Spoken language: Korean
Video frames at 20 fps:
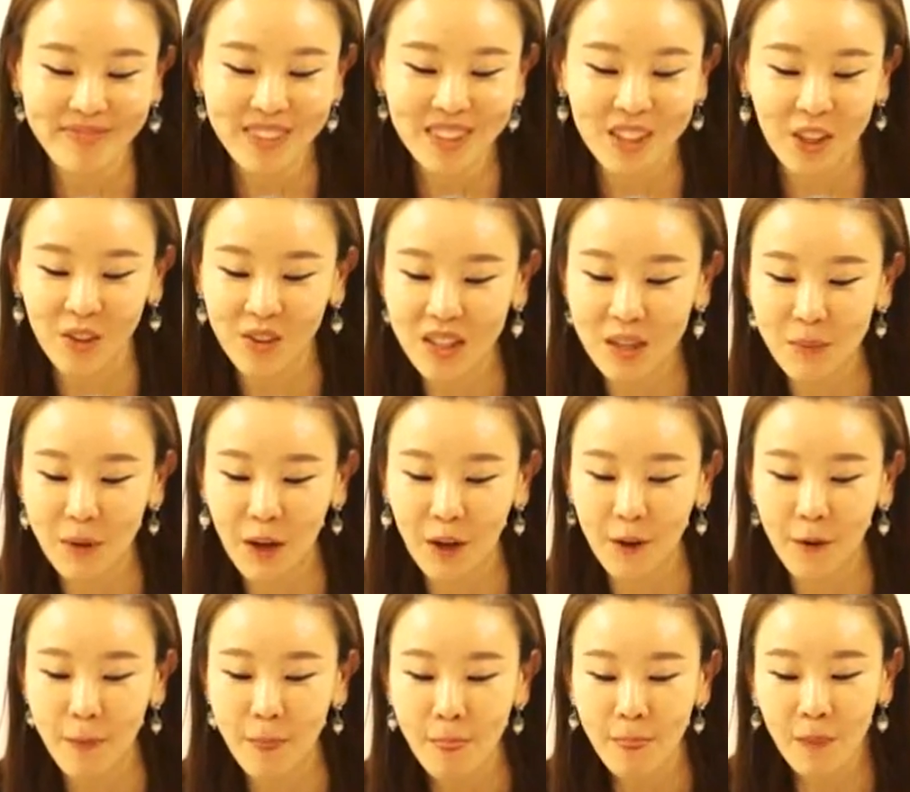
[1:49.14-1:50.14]

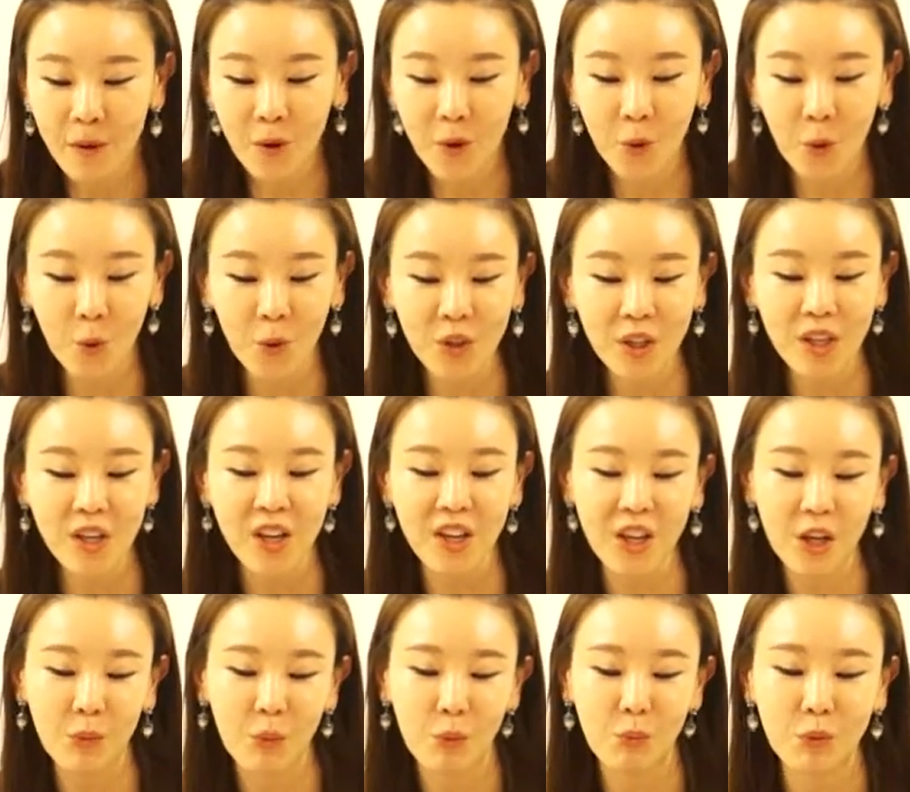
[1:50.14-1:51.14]
그렇다면 오늘
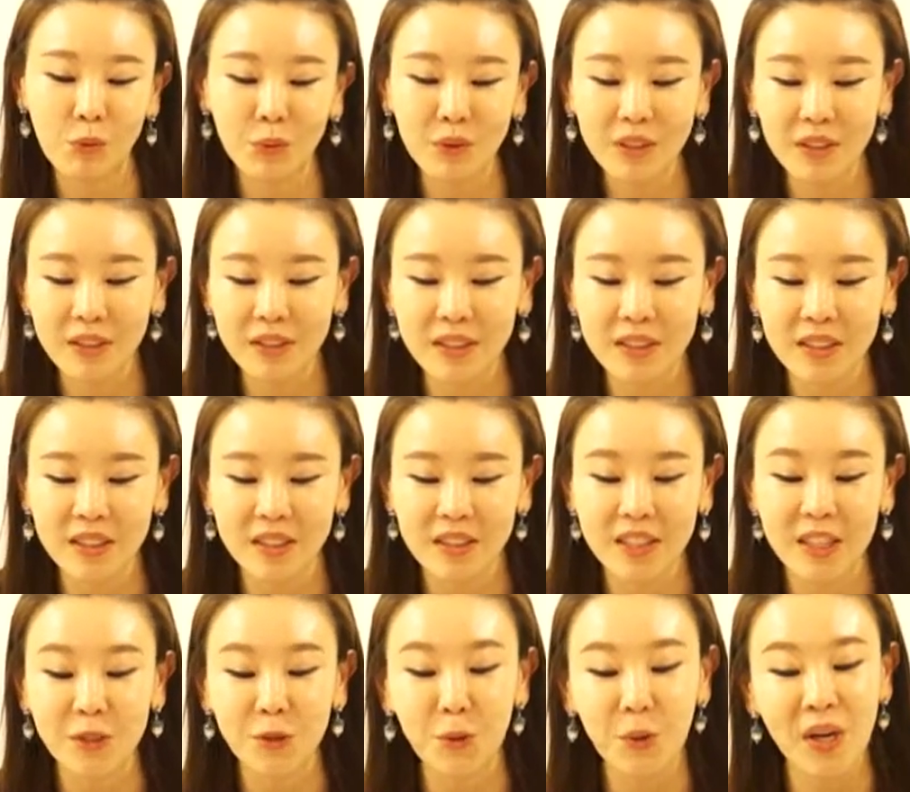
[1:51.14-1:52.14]
얘기해 볼 부분은
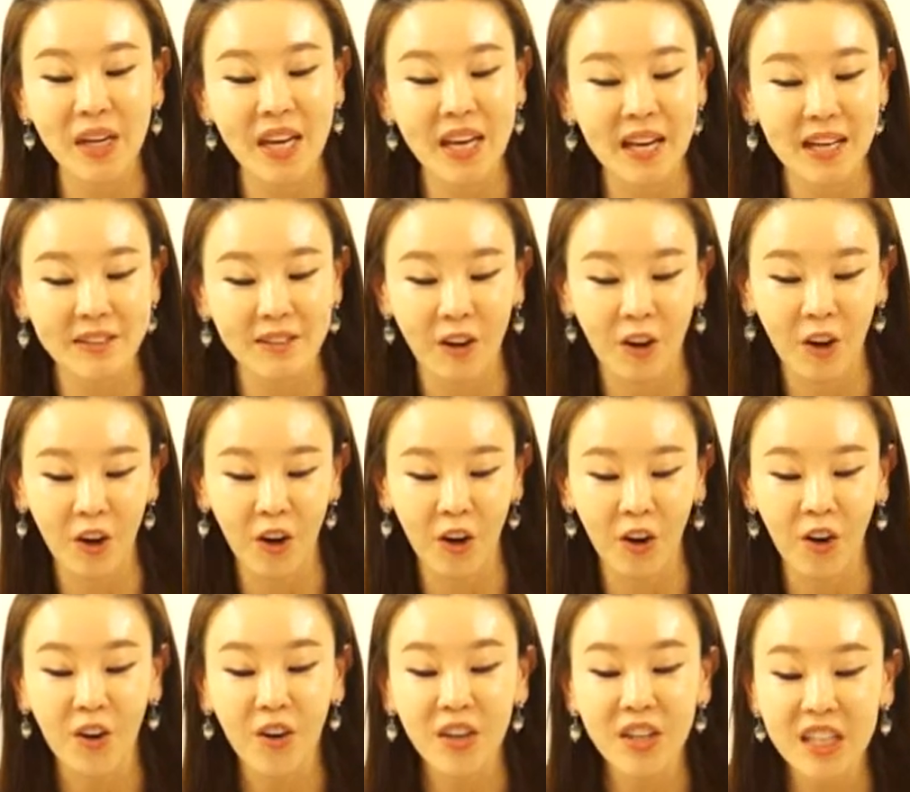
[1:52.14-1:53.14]
레스토랑에
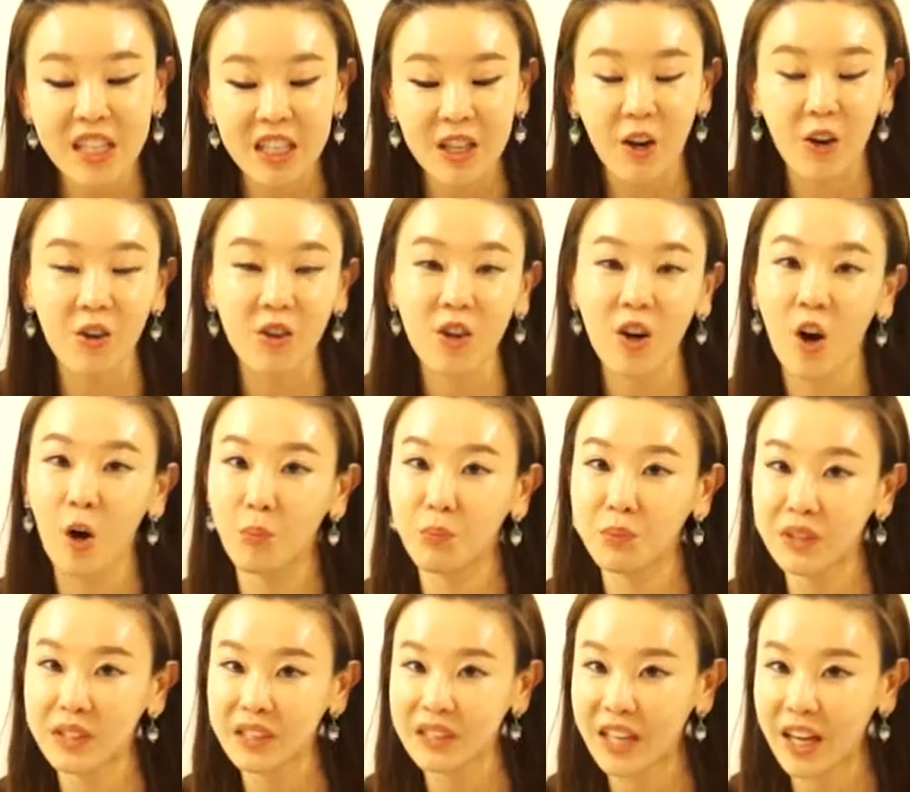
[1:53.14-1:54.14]
가서 이런 거
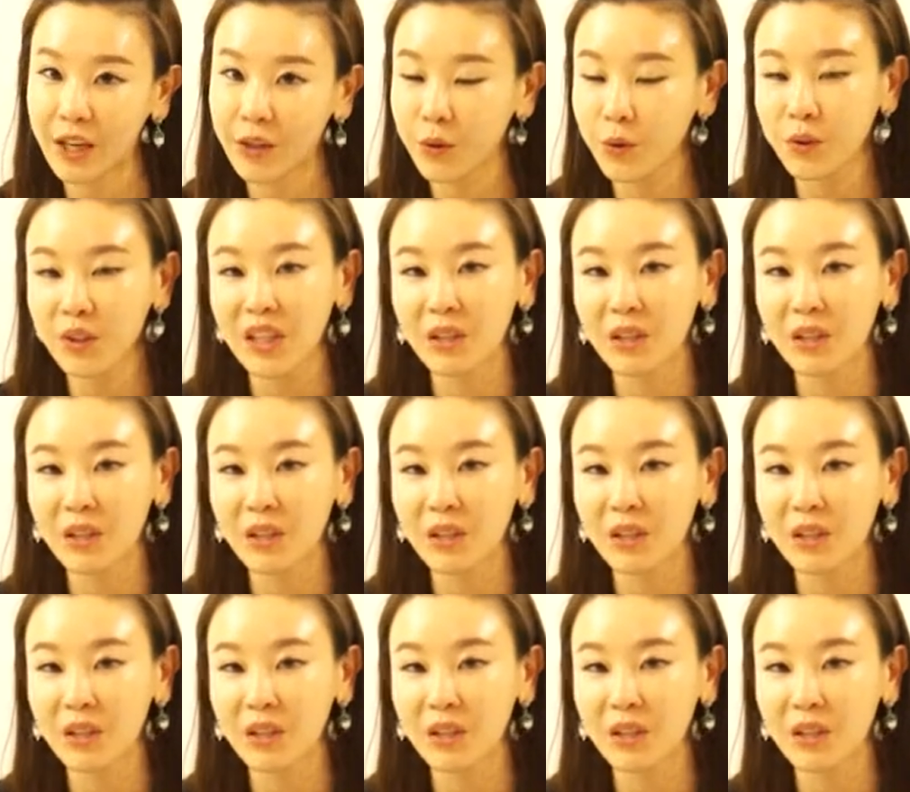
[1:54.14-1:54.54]
없으세요?